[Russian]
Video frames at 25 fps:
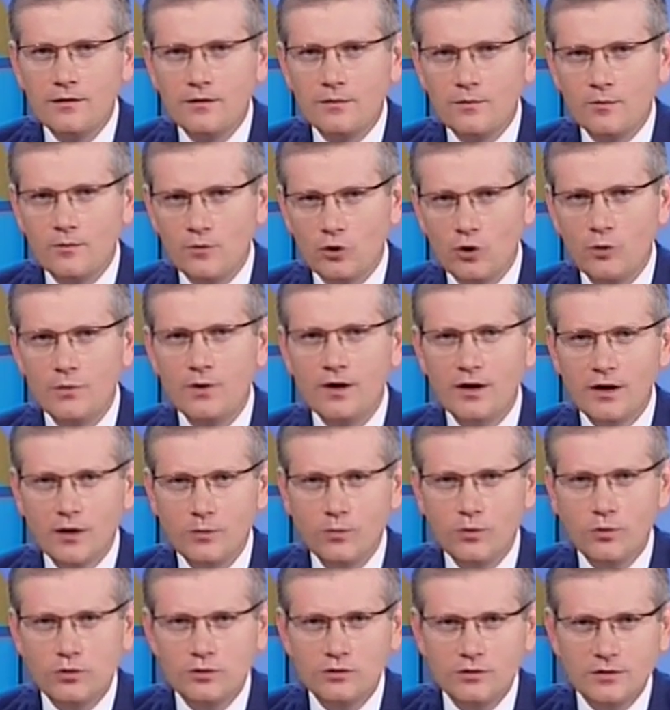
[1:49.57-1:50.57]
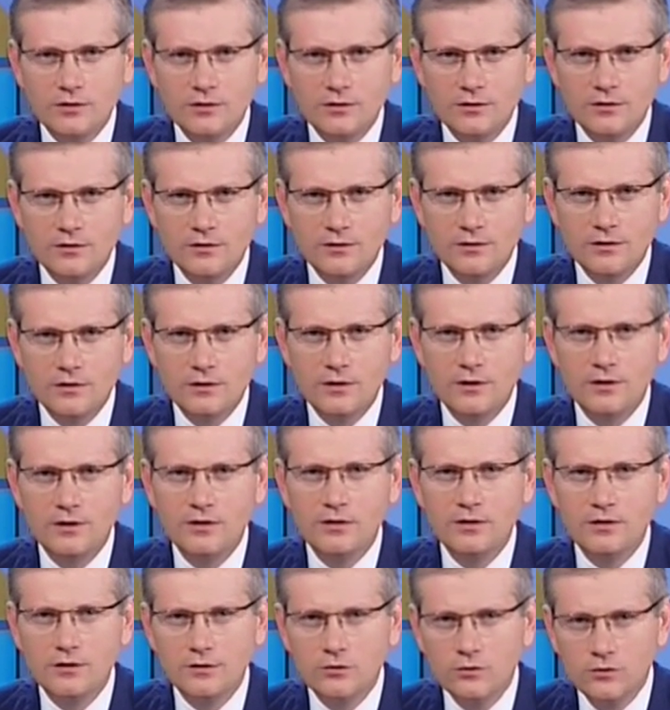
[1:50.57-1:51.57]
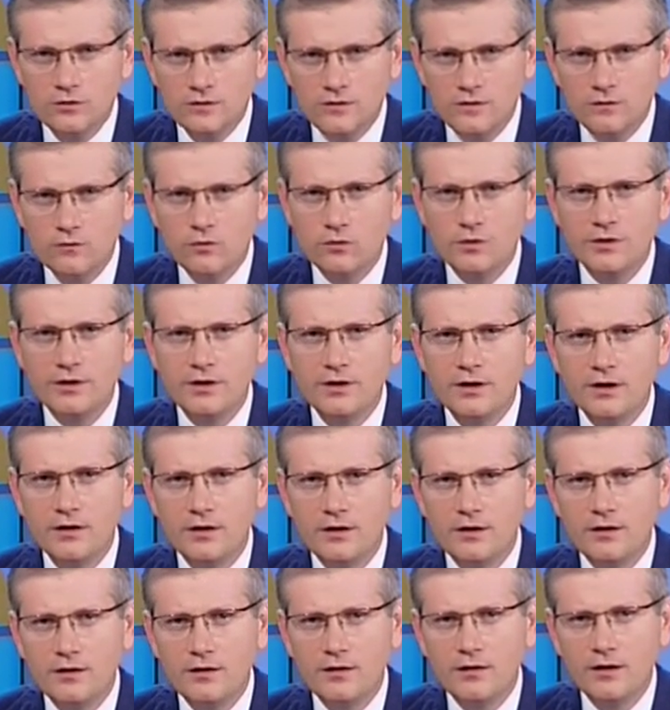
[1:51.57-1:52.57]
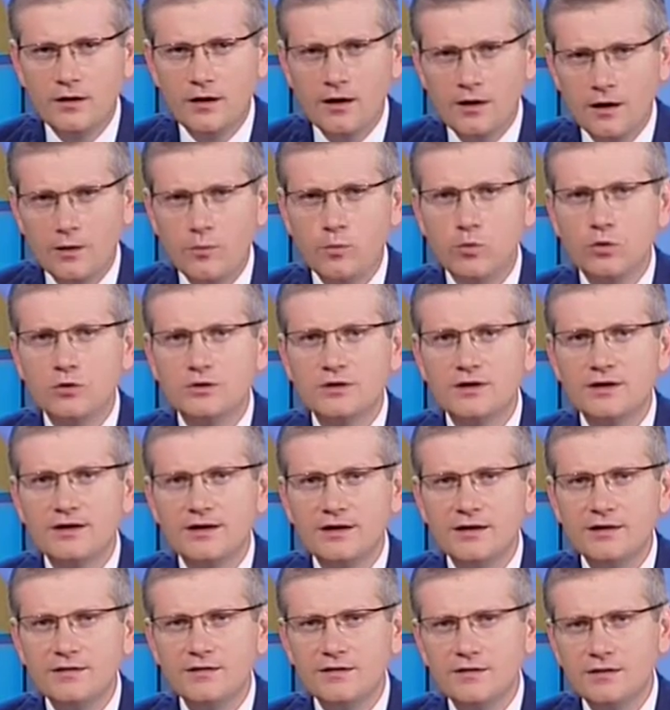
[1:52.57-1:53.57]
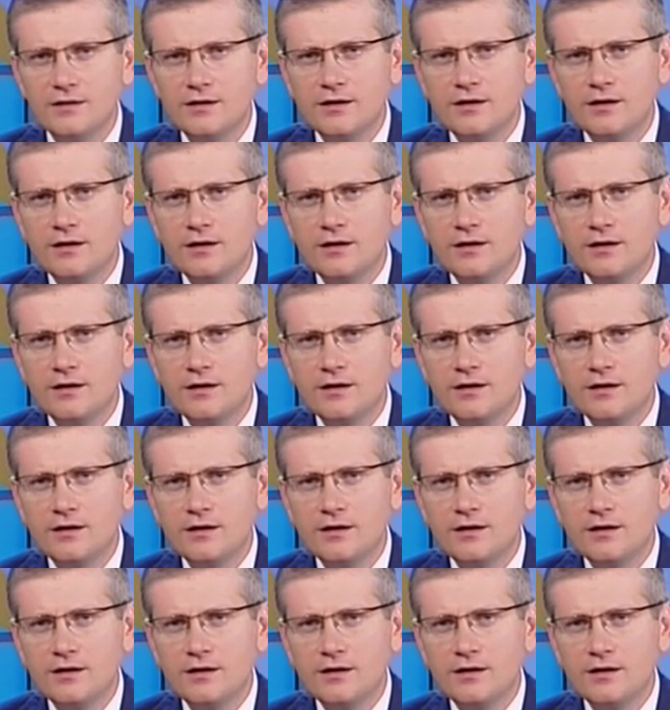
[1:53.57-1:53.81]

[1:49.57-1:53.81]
Берем аэропорт. Сегодня аэропорт Одессы